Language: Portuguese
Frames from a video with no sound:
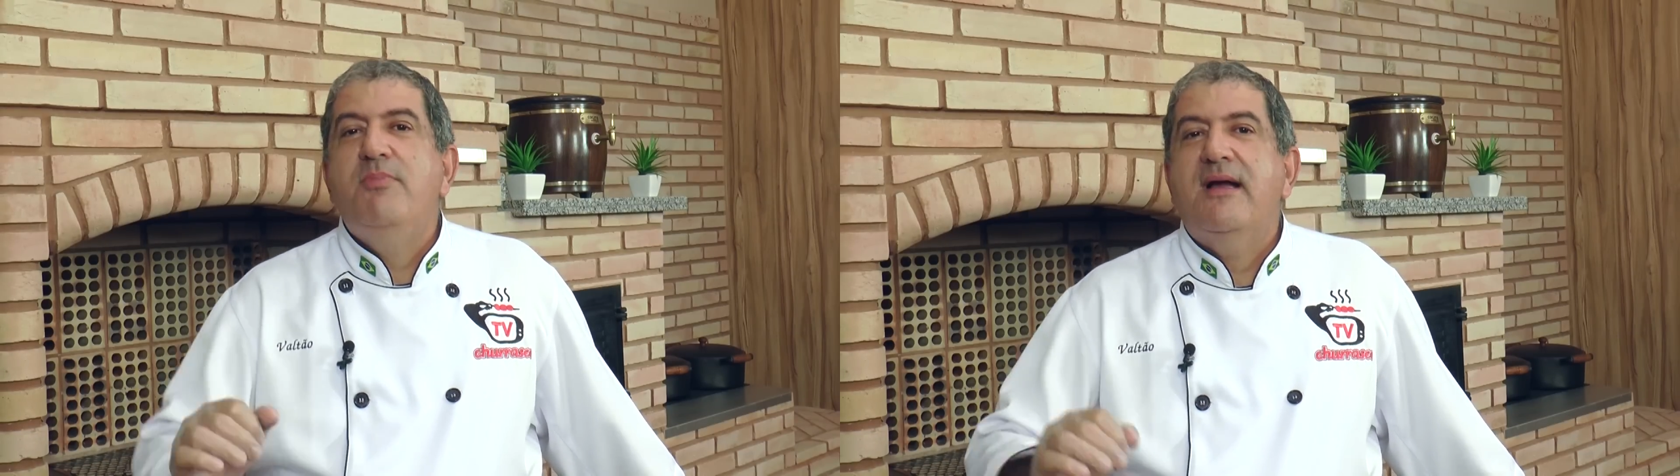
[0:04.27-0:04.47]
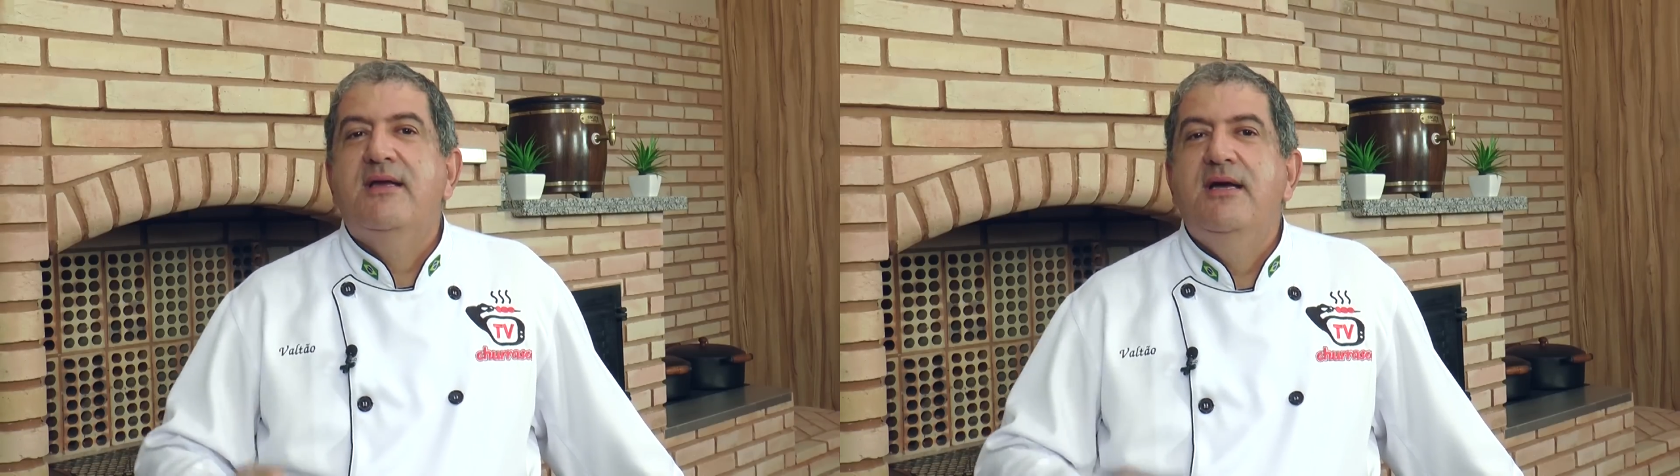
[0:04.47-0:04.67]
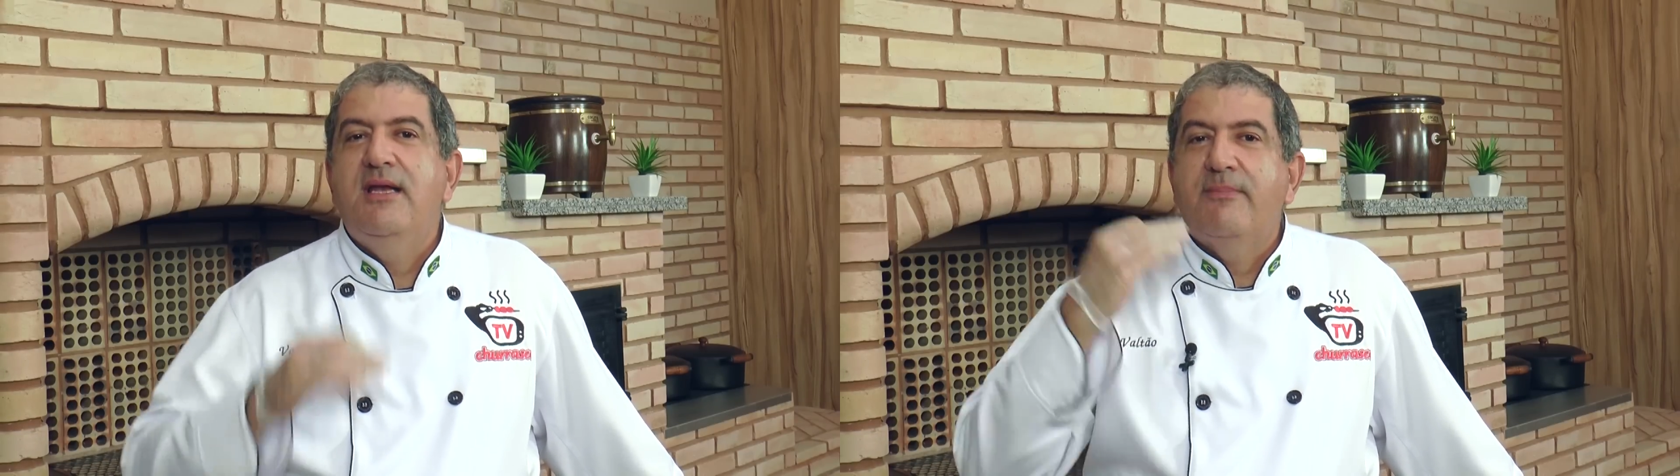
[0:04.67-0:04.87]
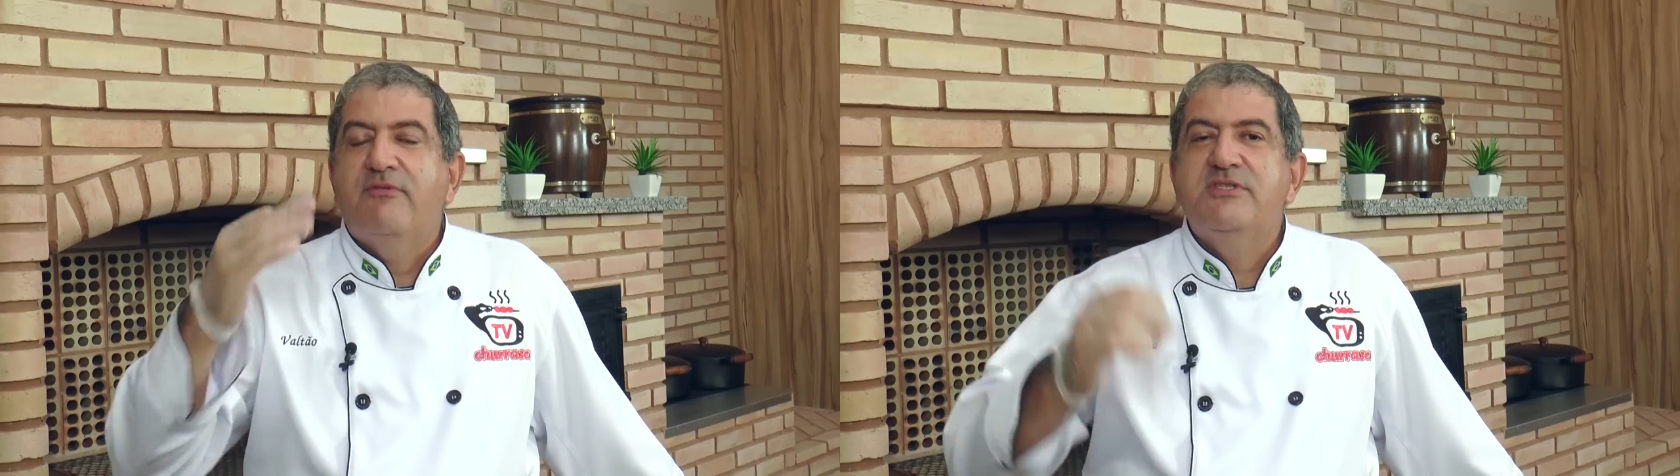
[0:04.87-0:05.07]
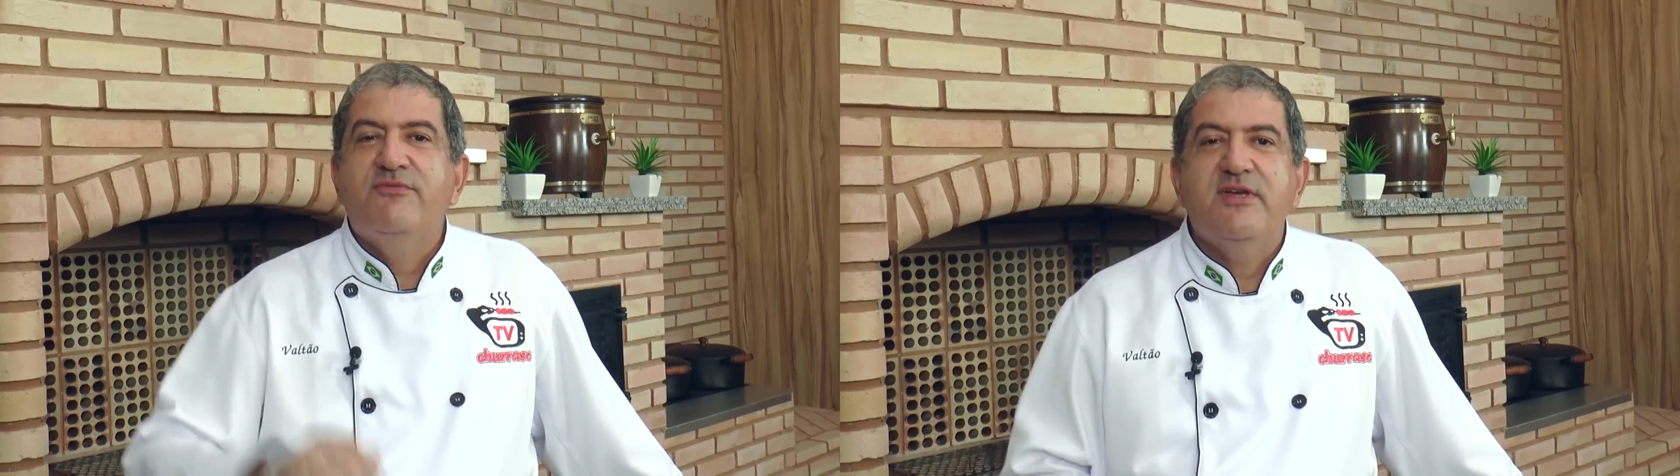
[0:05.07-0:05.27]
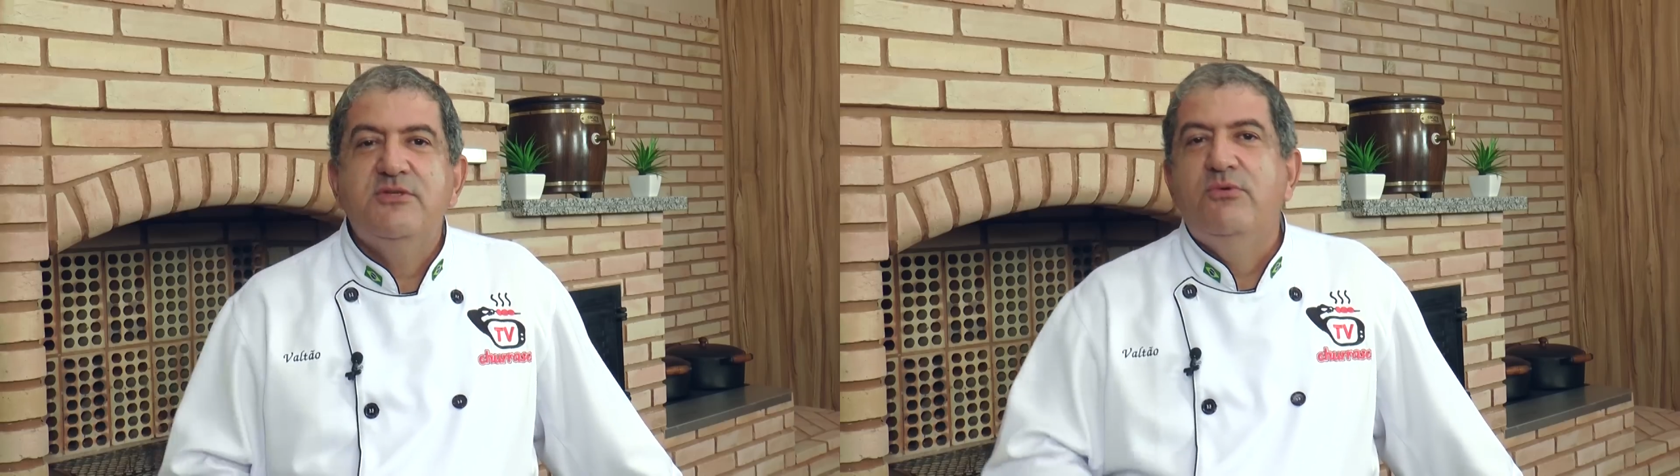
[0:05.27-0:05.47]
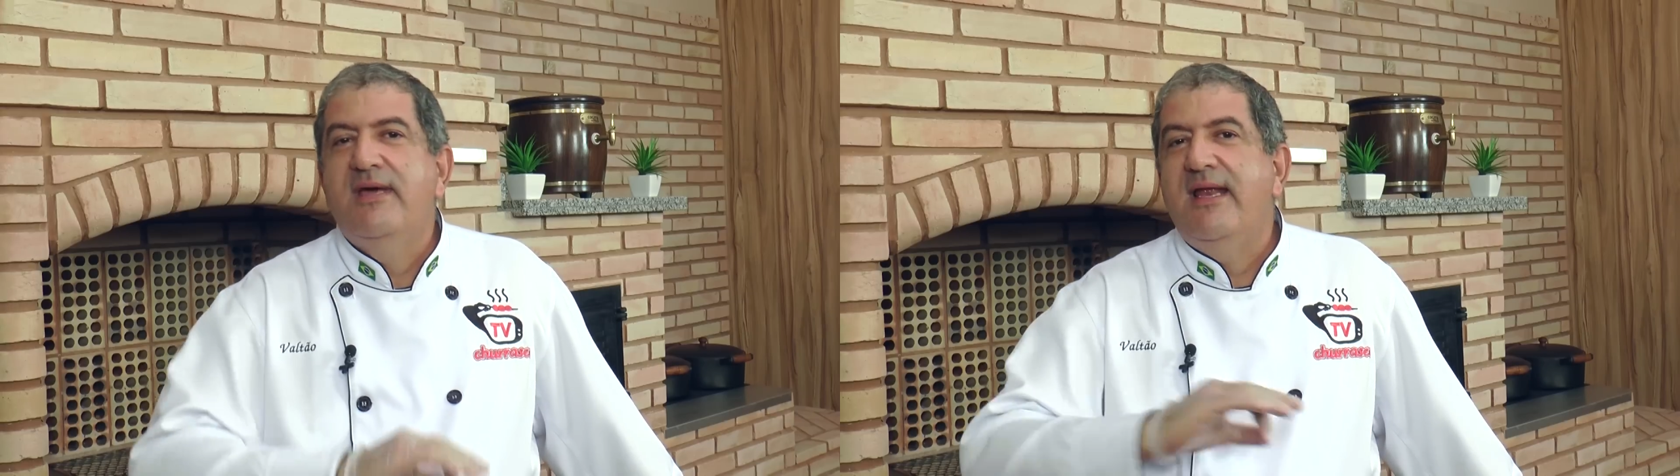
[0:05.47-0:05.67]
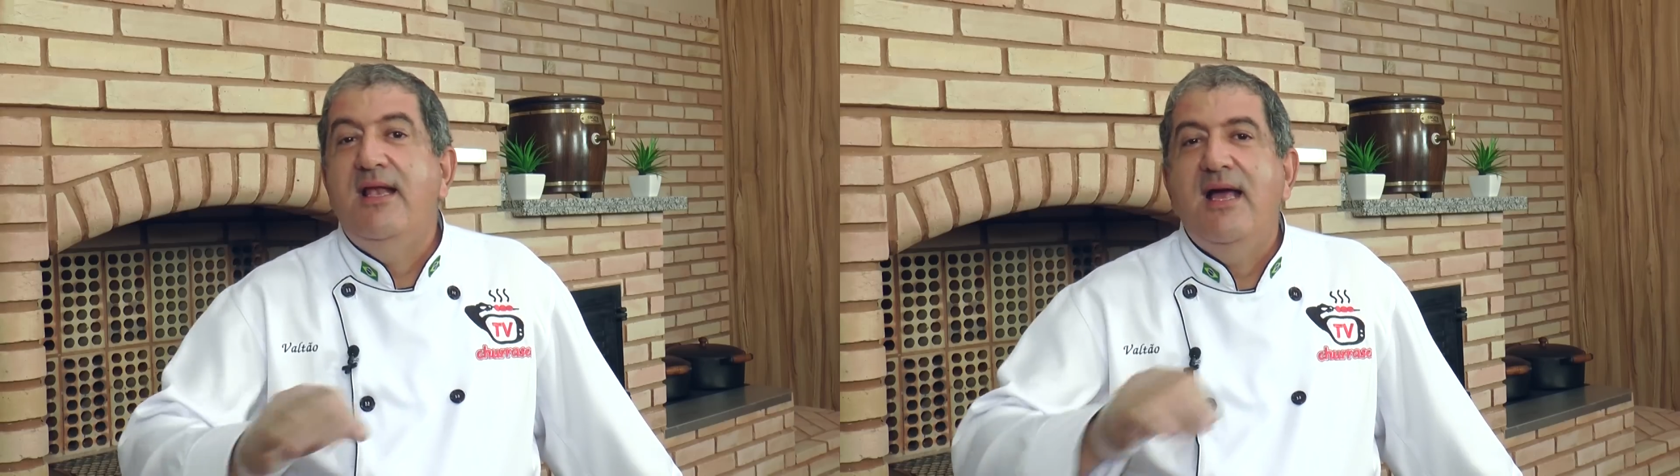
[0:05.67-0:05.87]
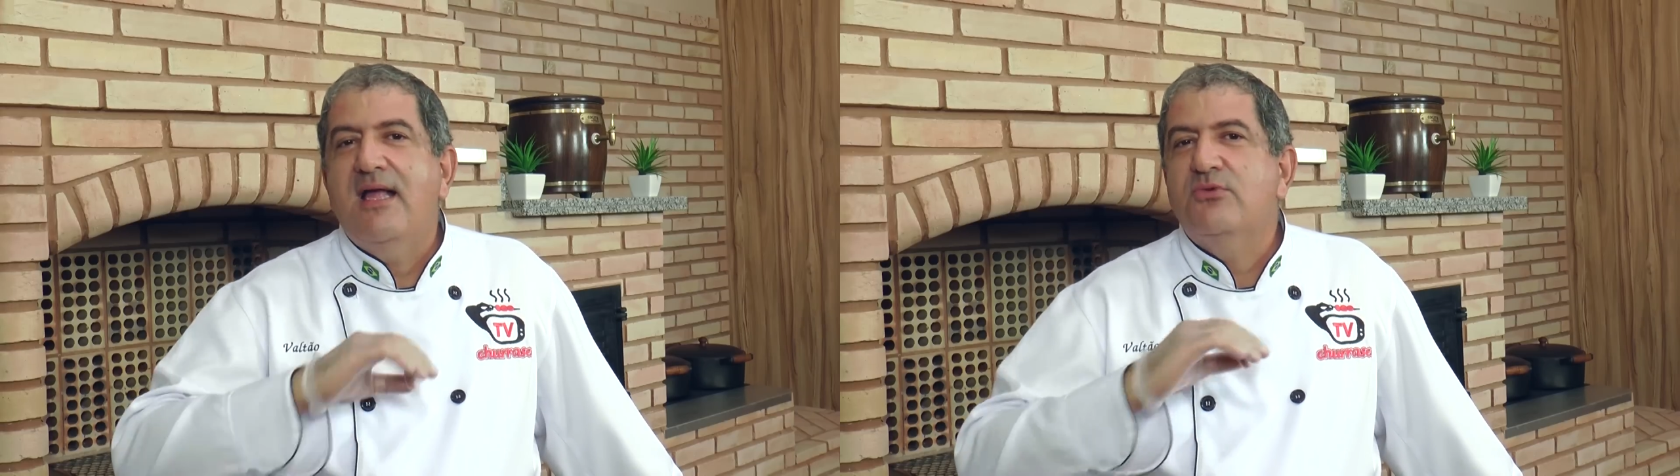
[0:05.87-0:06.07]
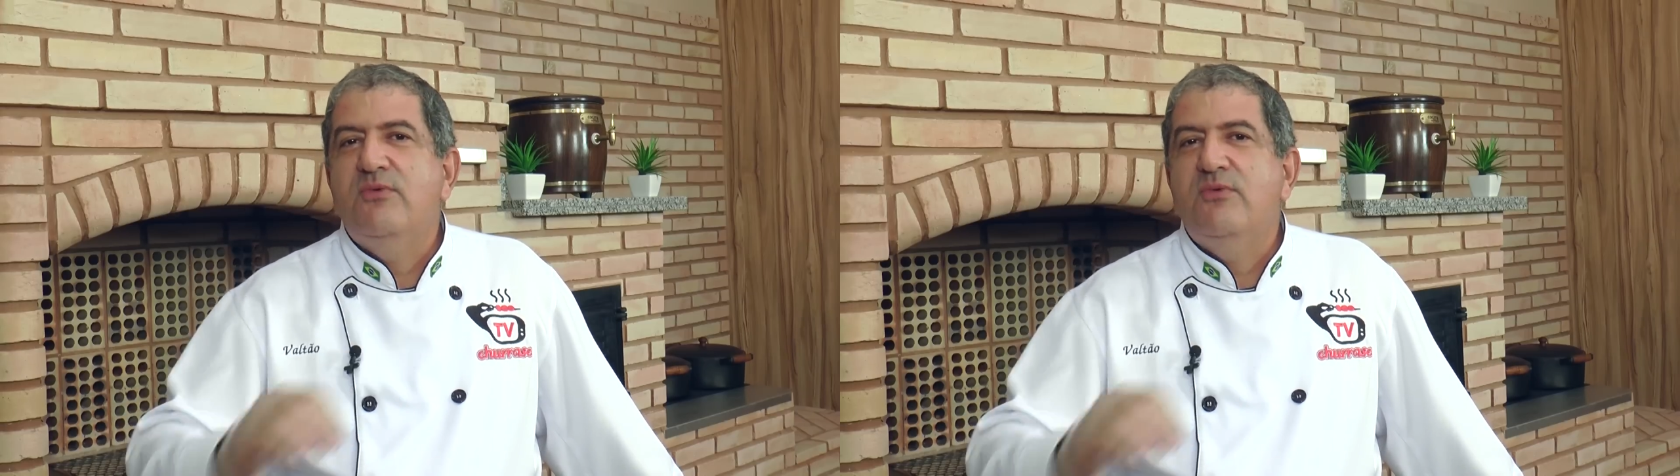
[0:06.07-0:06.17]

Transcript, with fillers: bacana para você fazer um grelhado,